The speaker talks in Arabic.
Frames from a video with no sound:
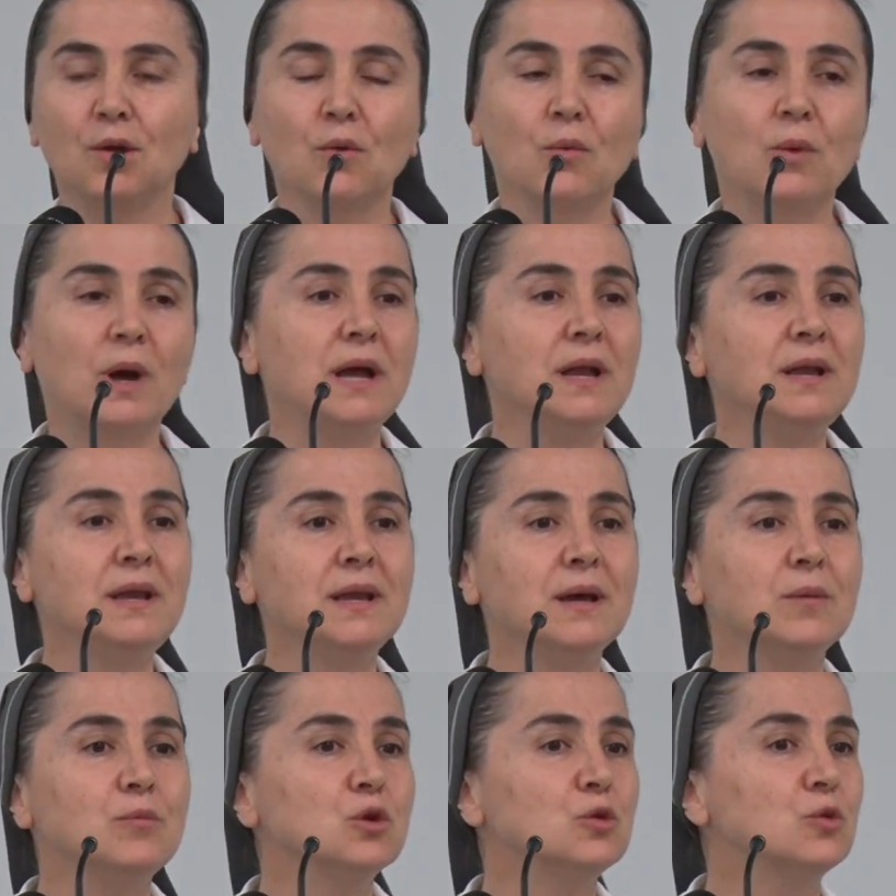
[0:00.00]

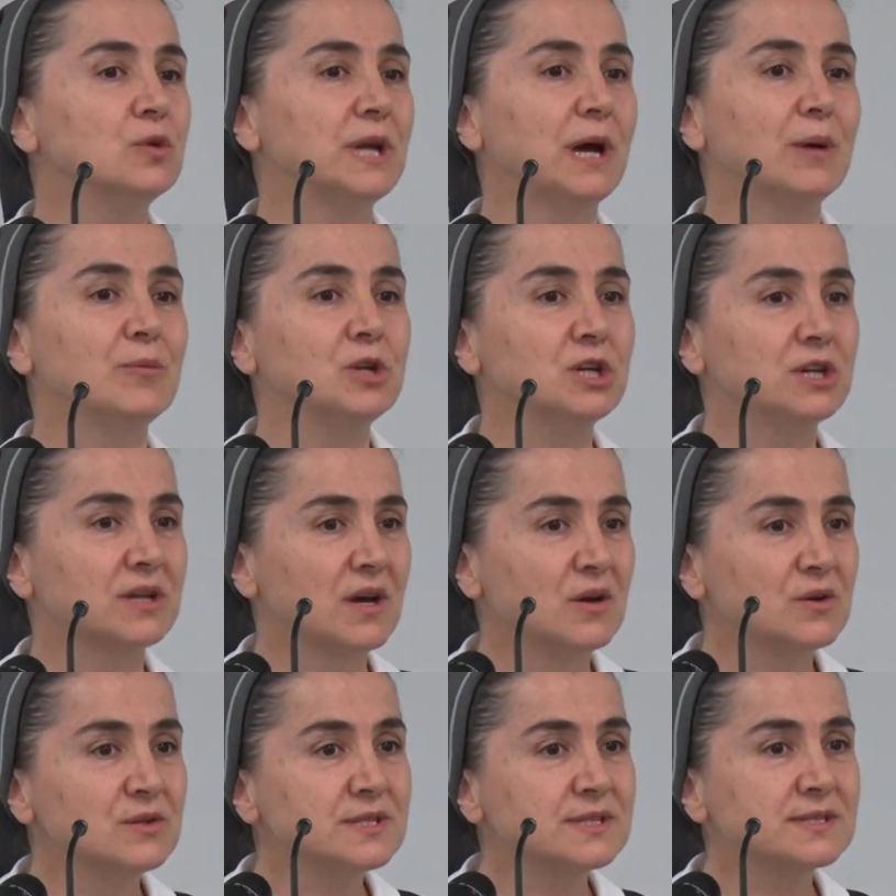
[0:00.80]
وإلا بنكون عم نقرأ
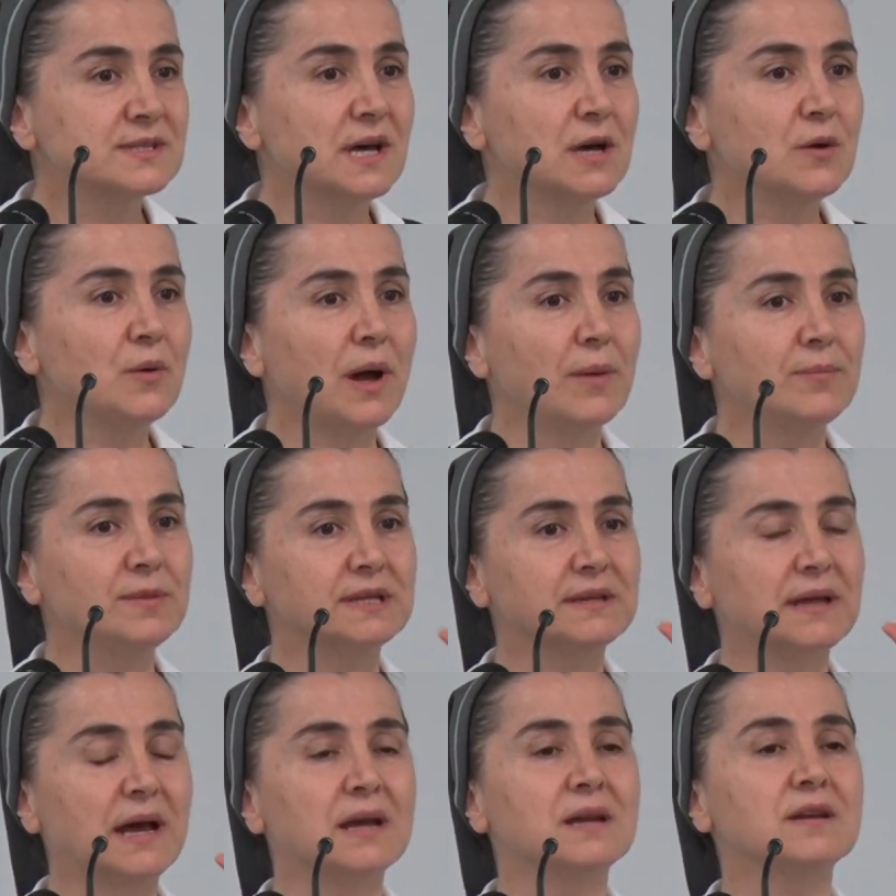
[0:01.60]
قصة وعم
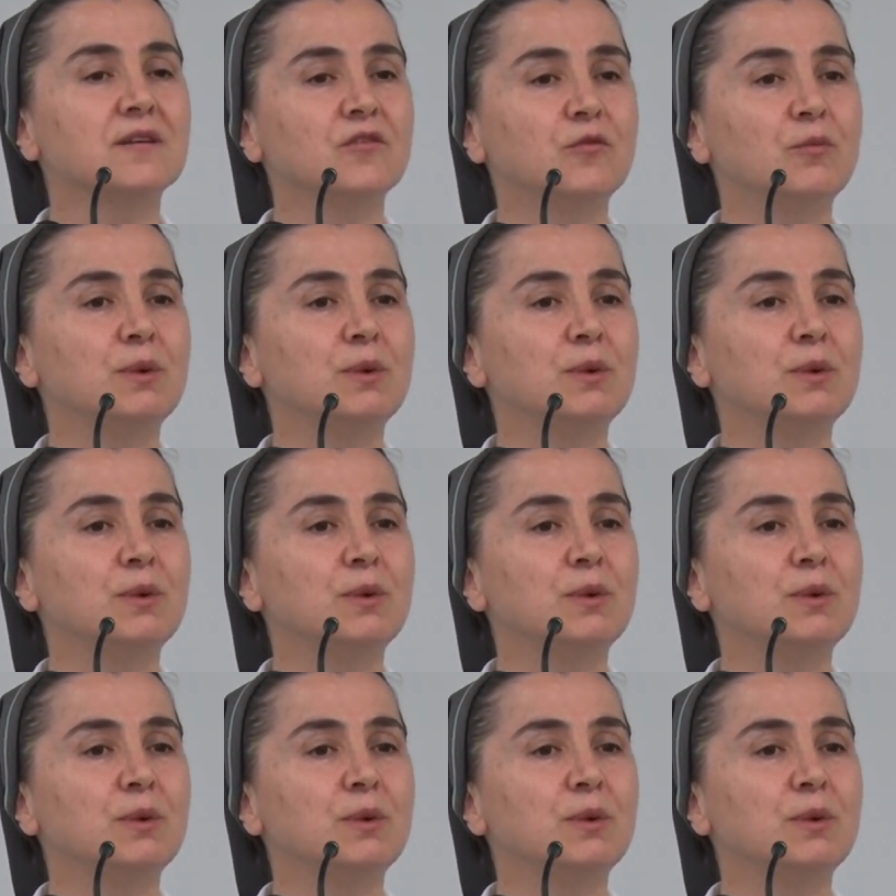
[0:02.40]
نتعرف